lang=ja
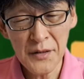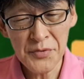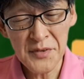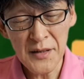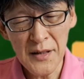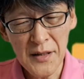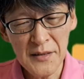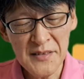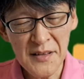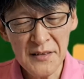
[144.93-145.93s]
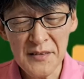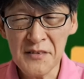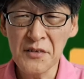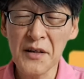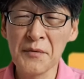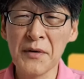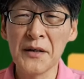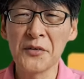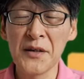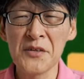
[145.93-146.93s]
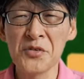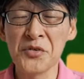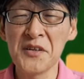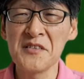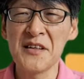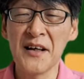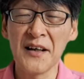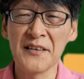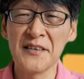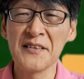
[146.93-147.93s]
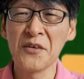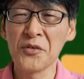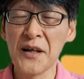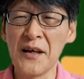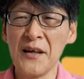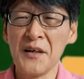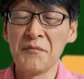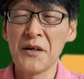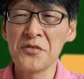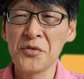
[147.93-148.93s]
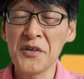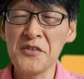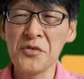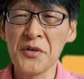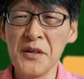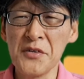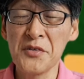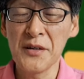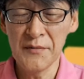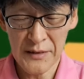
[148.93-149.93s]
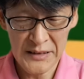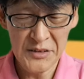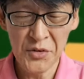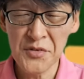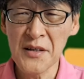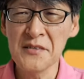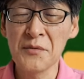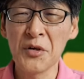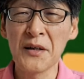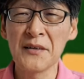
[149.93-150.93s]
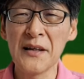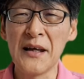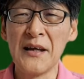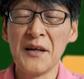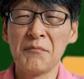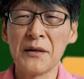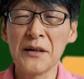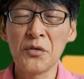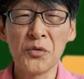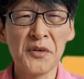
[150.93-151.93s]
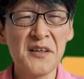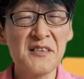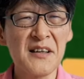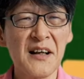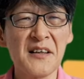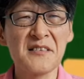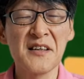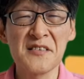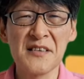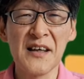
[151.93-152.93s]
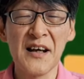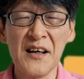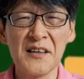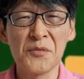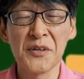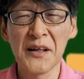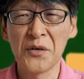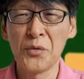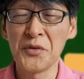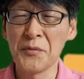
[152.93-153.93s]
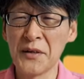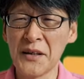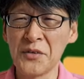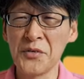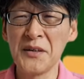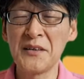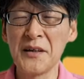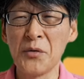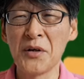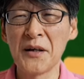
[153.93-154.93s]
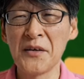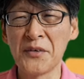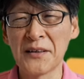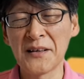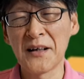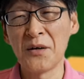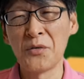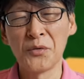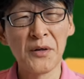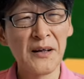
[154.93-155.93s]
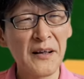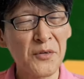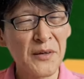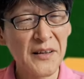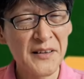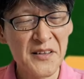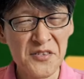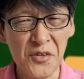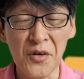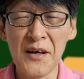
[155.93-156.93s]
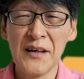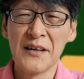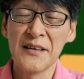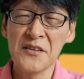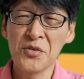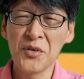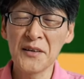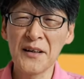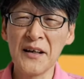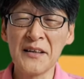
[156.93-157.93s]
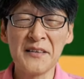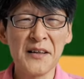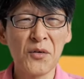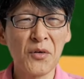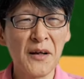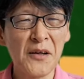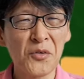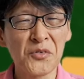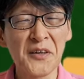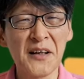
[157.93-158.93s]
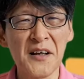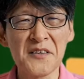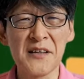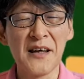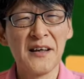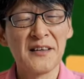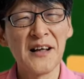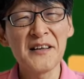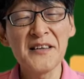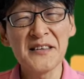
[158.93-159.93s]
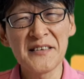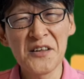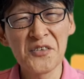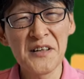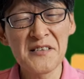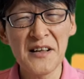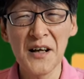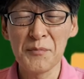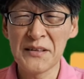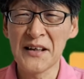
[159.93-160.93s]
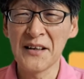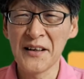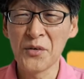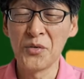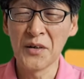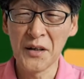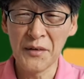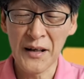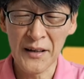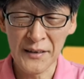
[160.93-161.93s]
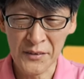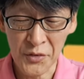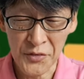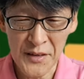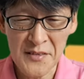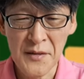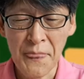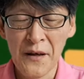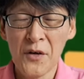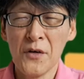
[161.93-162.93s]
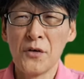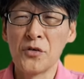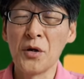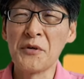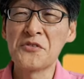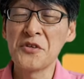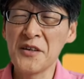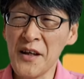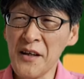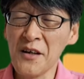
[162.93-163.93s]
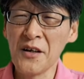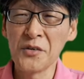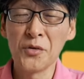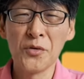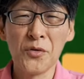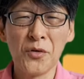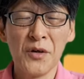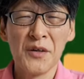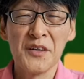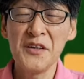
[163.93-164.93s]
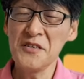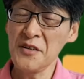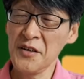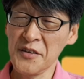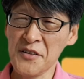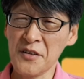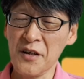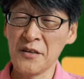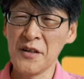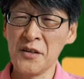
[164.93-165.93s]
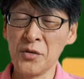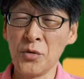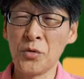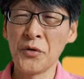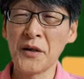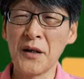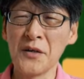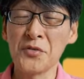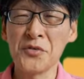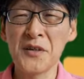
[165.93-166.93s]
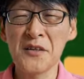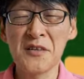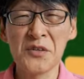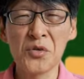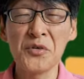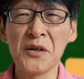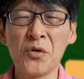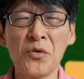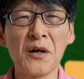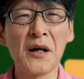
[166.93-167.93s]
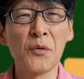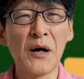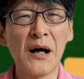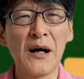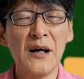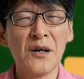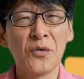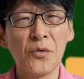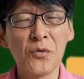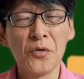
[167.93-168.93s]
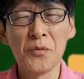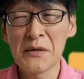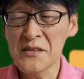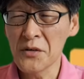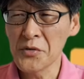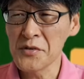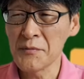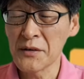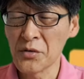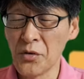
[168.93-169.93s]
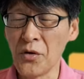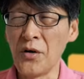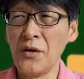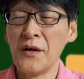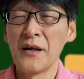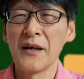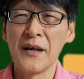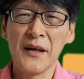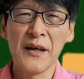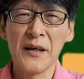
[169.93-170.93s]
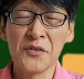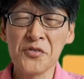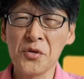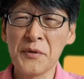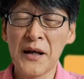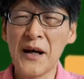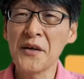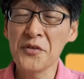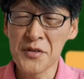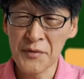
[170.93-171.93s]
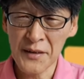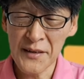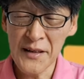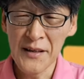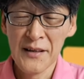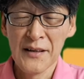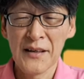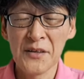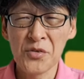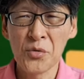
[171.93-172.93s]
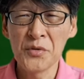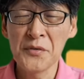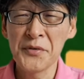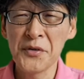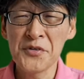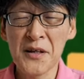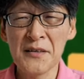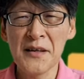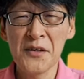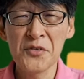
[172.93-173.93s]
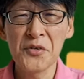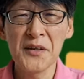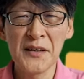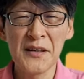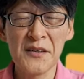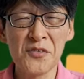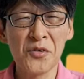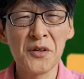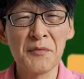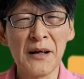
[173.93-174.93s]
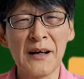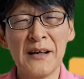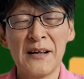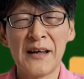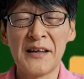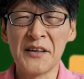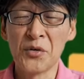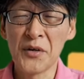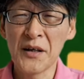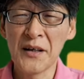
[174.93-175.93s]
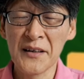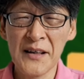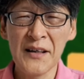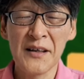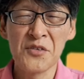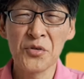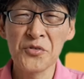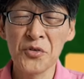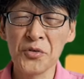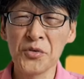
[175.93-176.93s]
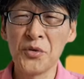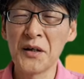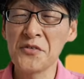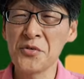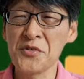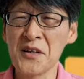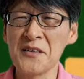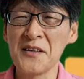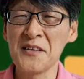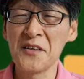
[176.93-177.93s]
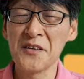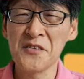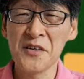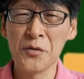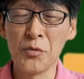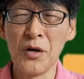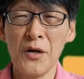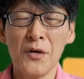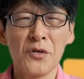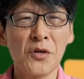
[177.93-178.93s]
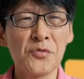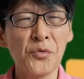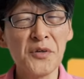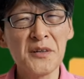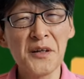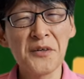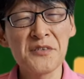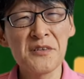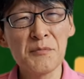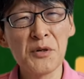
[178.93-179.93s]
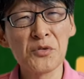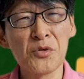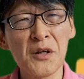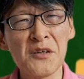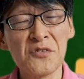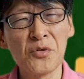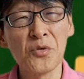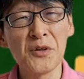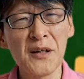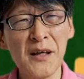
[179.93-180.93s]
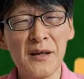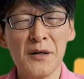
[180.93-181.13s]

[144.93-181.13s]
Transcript: えー、2日、2、3日ぐらい前のね、ちょっと記事で上がっていたので、まあその記事を引用させてもらって、またこの記事に関してですね、ああでもない、こうでもないと言っておられる方がおられるわけですよ。で、その方が言っておられることに関して、何言ってるんですかみたいなね、今回は反論です。いや別にね、あのいいじゃないですか、天皇ご一家。そしてですね、特に今回は、皇后雅子様と、えー、年宮愛子様がね、えー、そのお手振りをされている時に非常にまあ、えー、にこやかにね、ちょこちょこっとお話をされていたんですけども、いや、そういったようなシーン見るとね、非常にね、